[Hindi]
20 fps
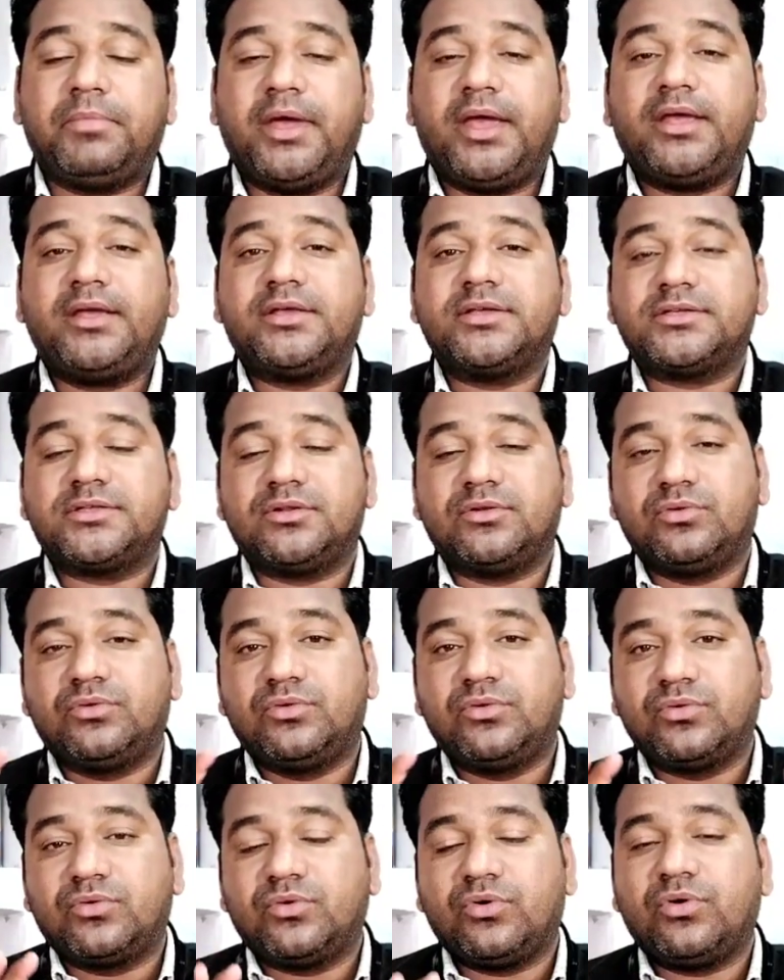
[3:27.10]
बैंक इस
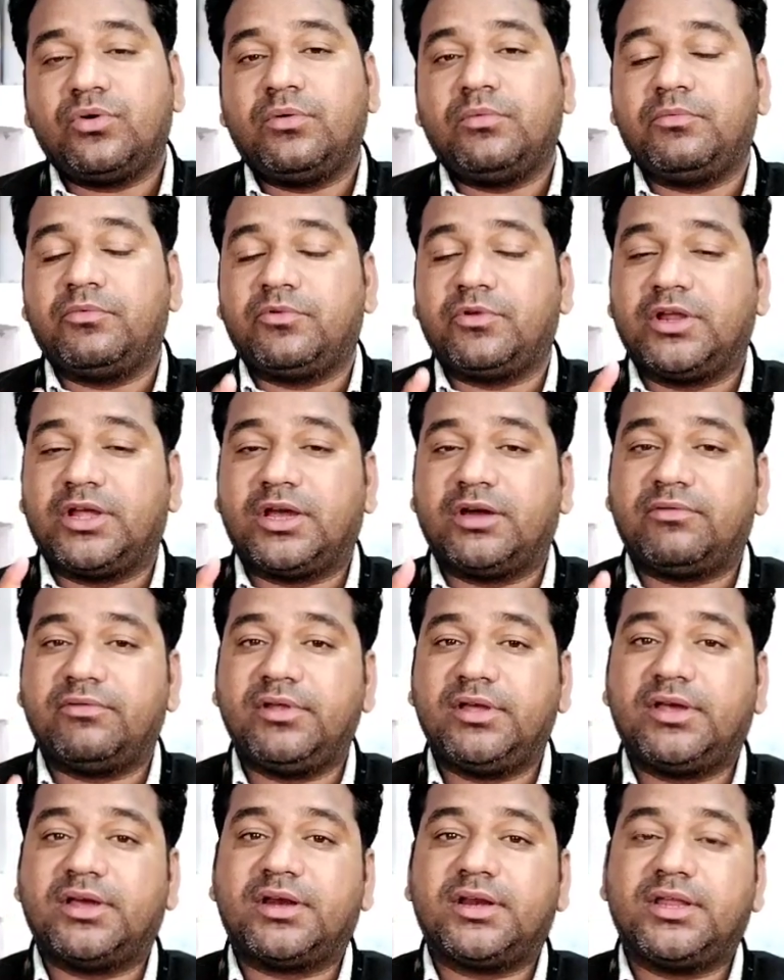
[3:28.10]
लोन को
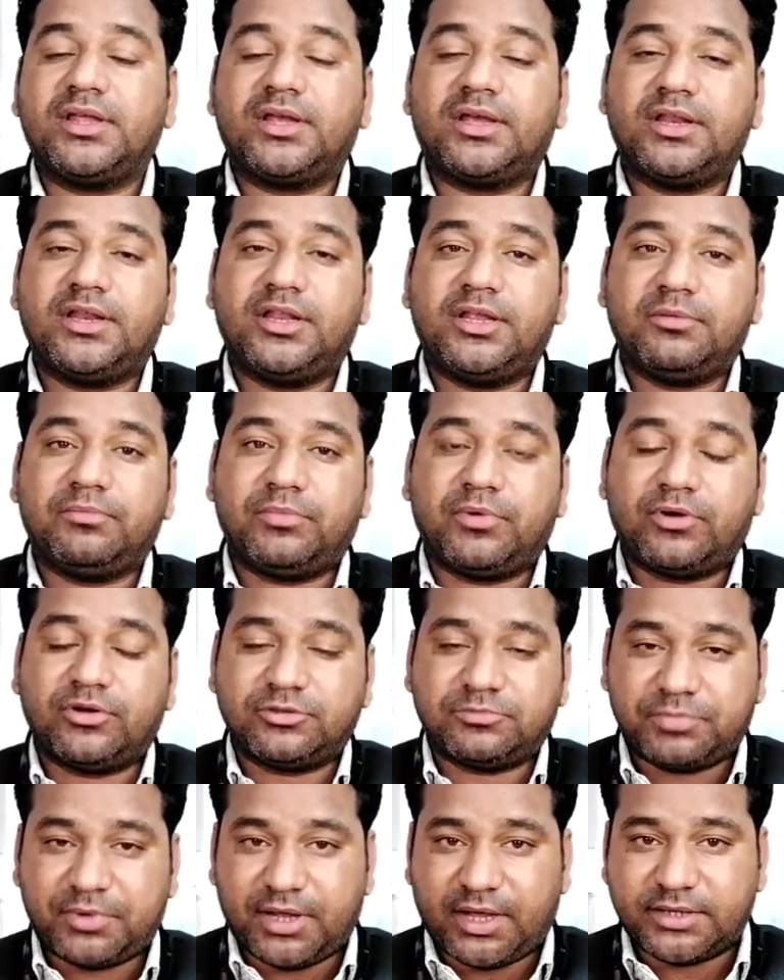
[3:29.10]
रिकवरी करने के लिए
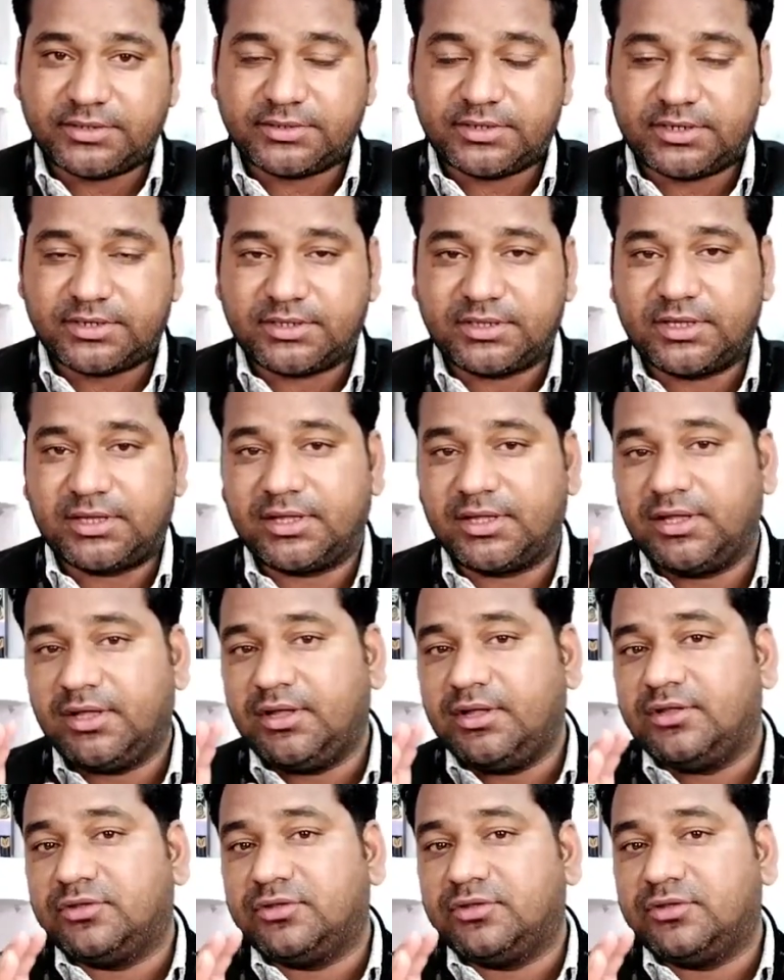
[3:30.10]
बहुत प्रयास करते हैं